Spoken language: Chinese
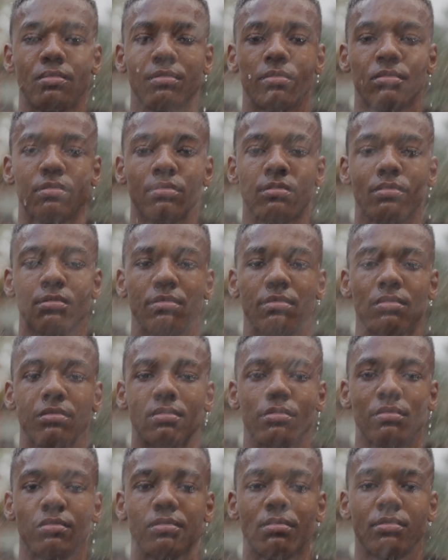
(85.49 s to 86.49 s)
受困于
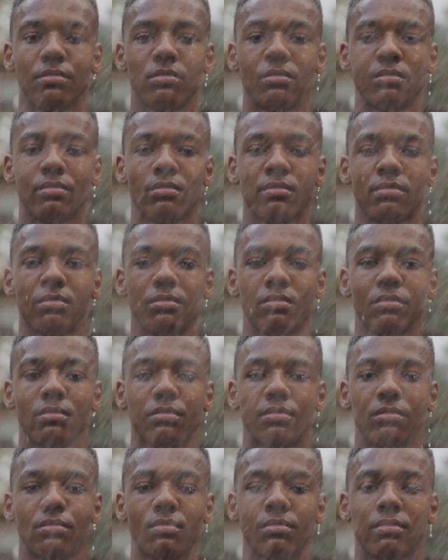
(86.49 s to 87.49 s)
情欲的诱惑。
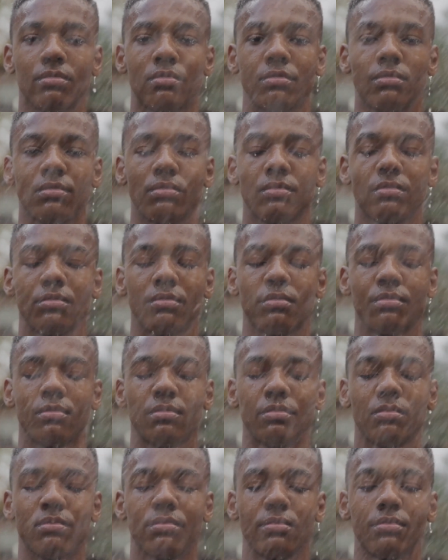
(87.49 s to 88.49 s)
好
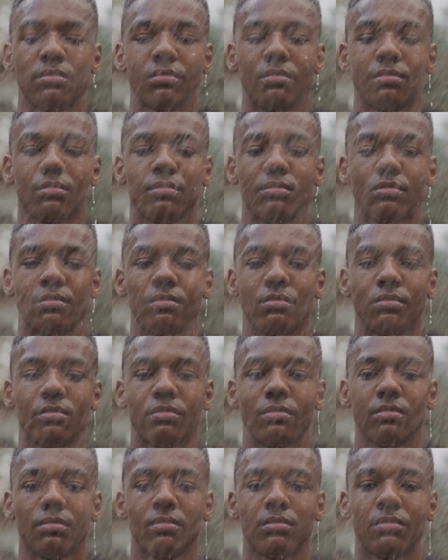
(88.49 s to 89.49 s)
了，那么我们
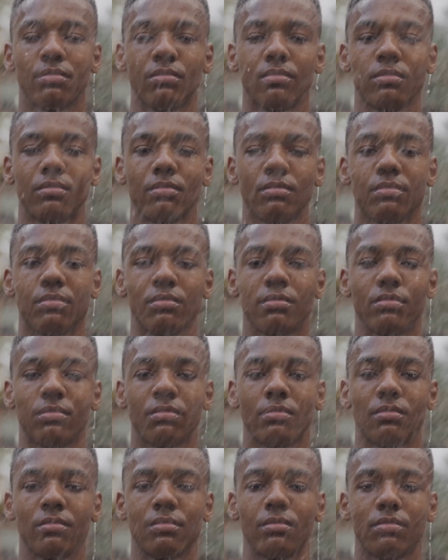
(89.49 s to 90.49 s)
来看看战胜
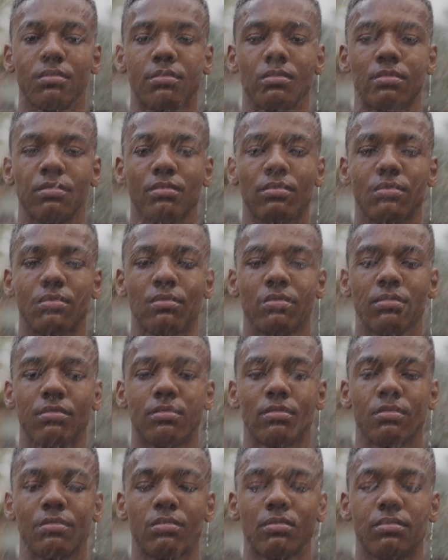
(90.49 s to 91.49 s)
情欲的三种
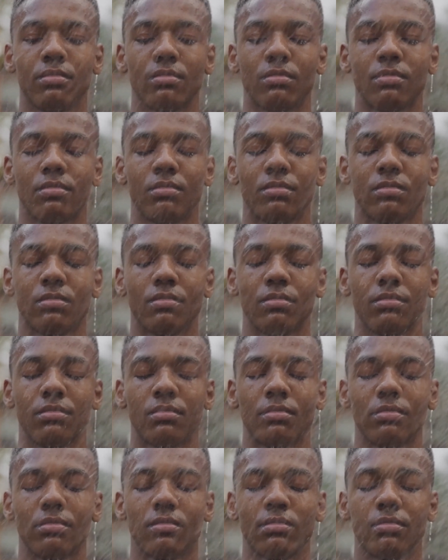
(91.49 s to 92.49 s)
策略。
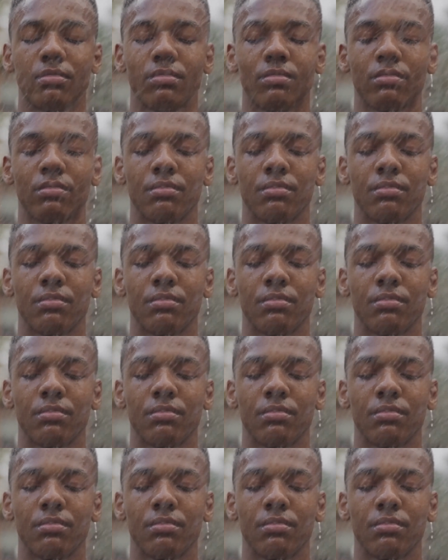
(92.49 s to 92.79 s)
策略